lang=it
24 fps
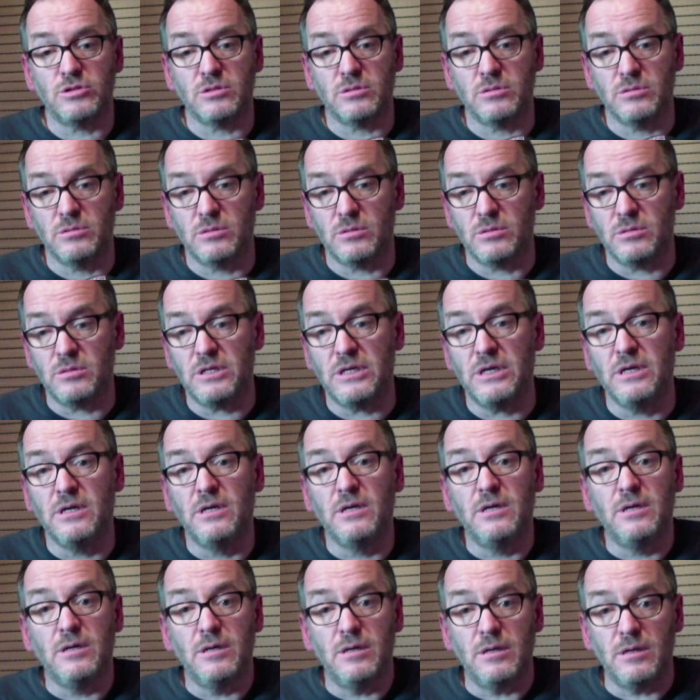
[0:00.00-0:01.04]
Secondo noi,
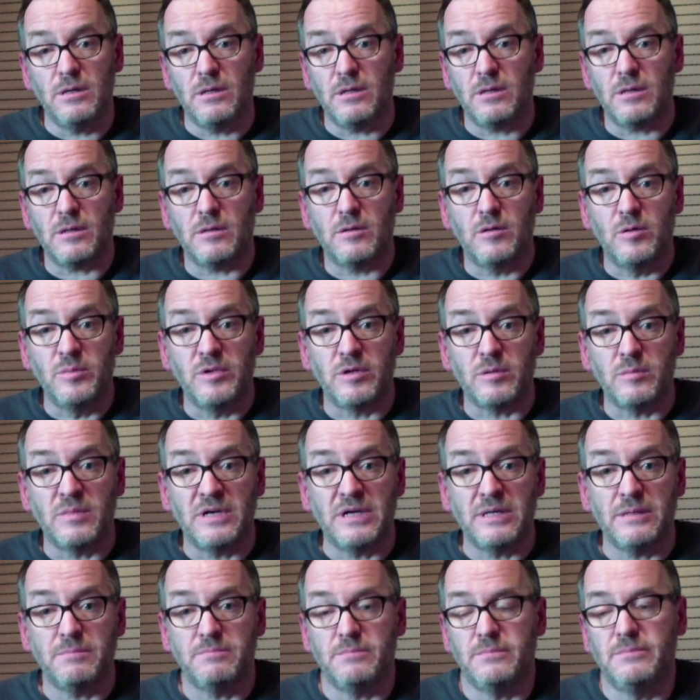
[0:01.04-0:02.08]
eh, come
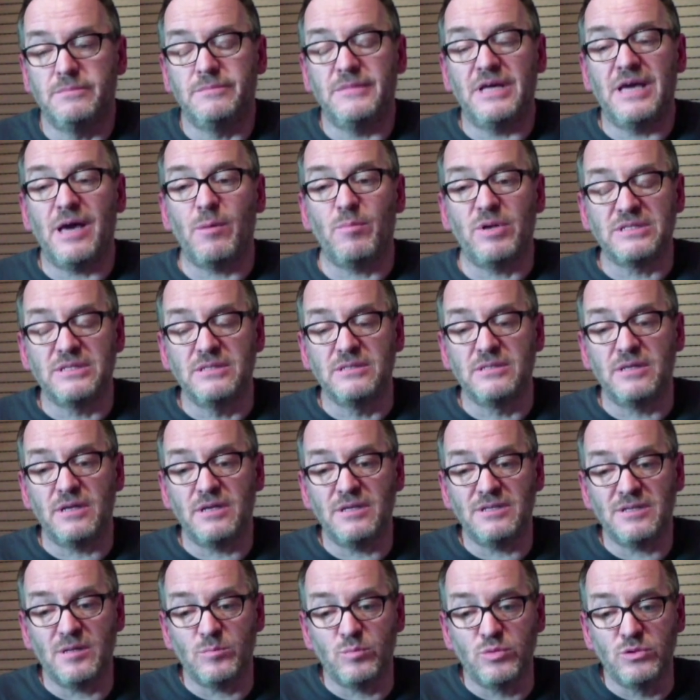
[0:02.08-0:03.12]
ormai è
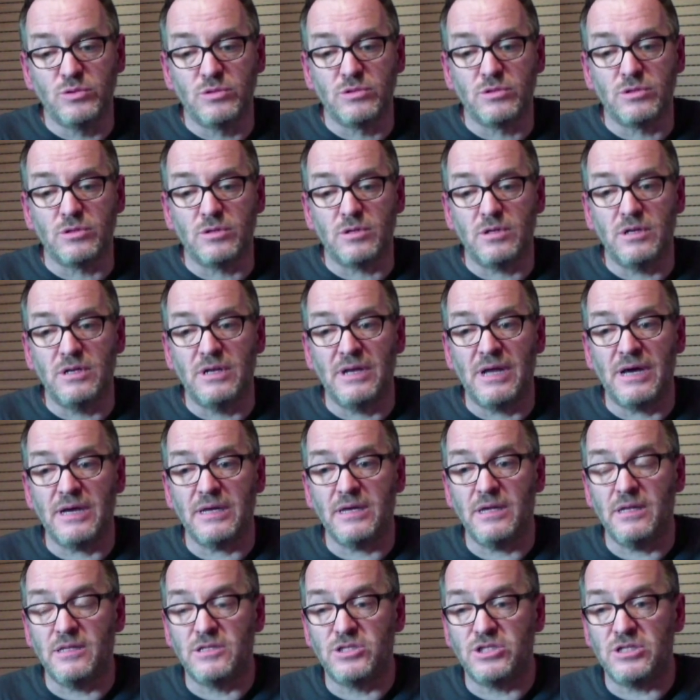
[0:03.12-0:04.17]
abbastanza risaputo,
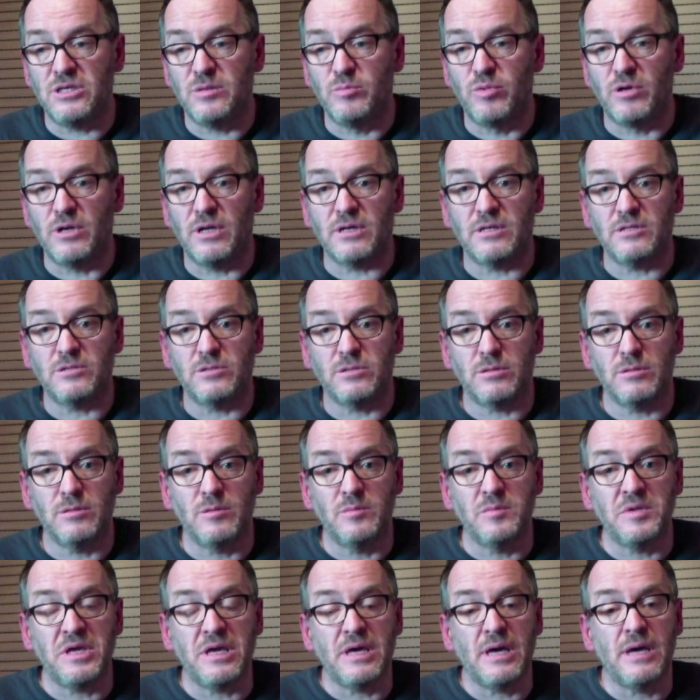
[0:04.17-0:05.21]
la, il cibo, la
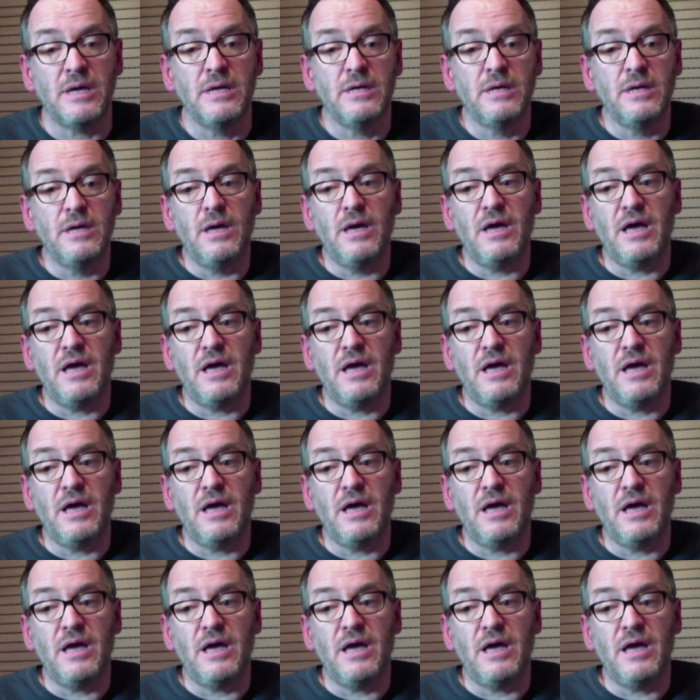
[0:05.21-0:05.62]
gastronomia